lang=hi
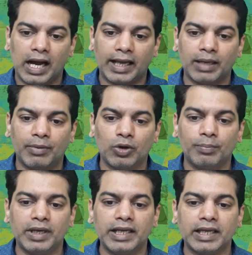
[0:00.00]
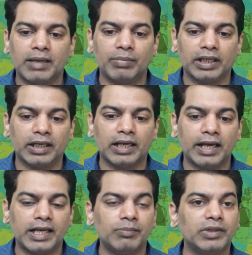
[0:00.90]
आगे बढ़ो बिल्डिंग के बाद अगला
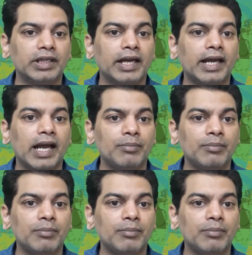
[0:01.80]
आइटम दिया है